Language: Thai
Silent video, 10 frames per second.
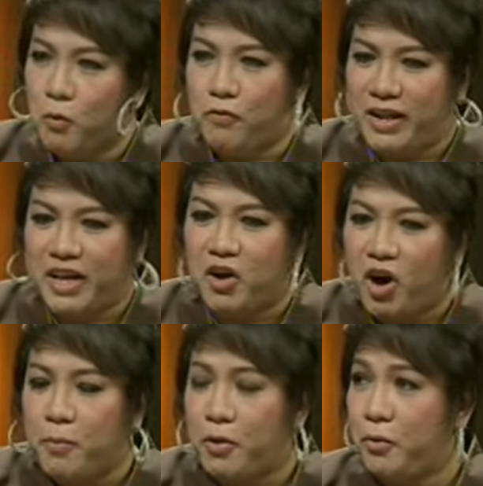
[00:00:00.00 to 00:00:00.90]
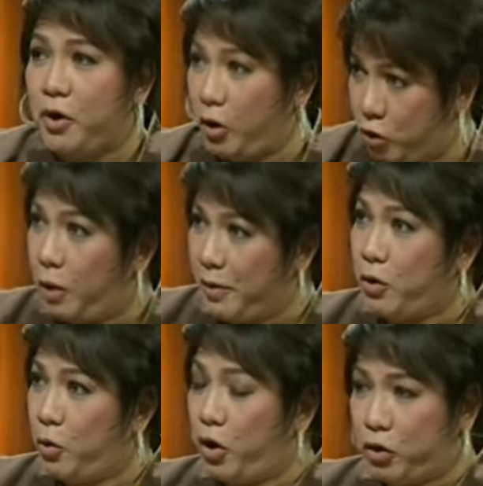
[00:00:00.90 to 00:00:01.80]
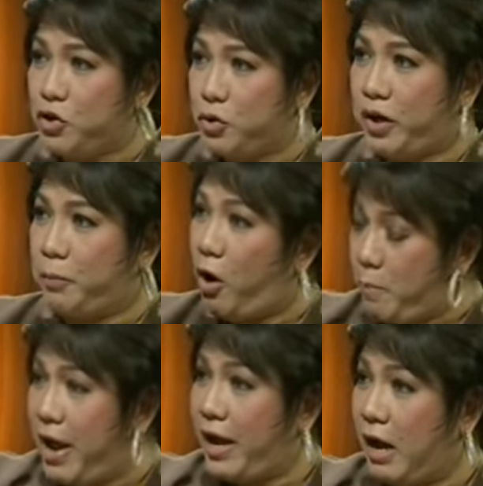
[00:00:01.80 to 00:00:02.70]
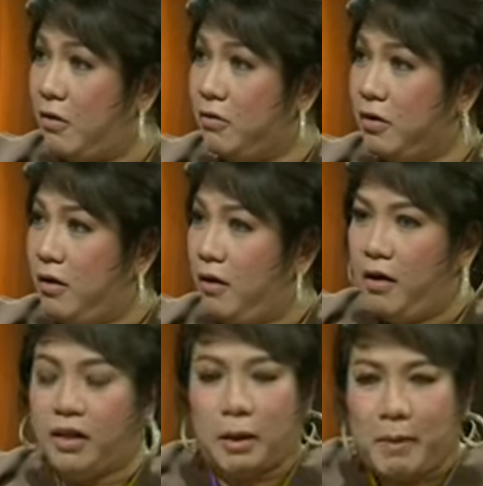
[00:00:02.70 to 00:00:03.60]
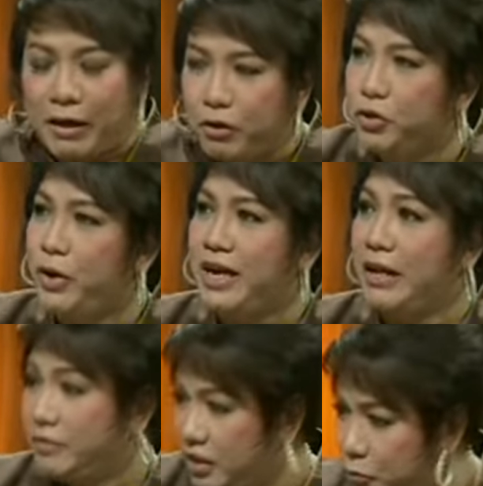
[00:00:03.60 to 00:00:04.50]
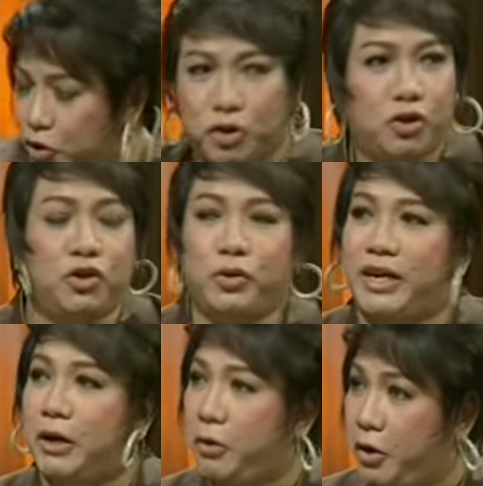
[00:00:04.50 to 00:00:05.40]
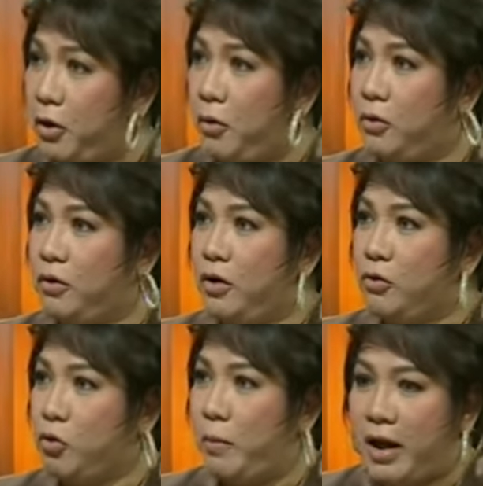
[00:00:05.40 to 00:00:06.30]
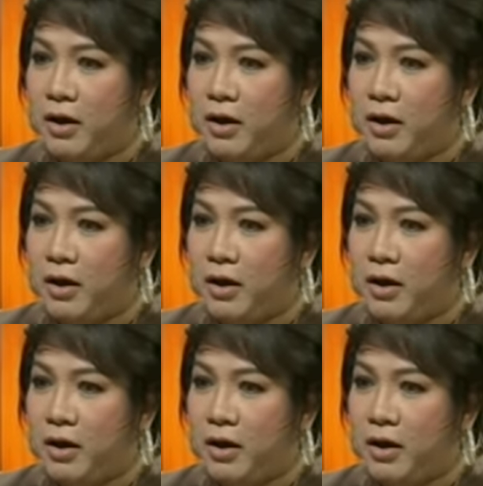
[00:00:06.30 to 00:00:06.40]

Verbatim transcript: กฝังให้กับครอบครัว เราเป็นครูเราต้องช่วยกับพ่อแม่เขารัฐบาลต้องช่วยกันสื่อมวลชนต้องช่วยกันรณรงค์ถูกไหม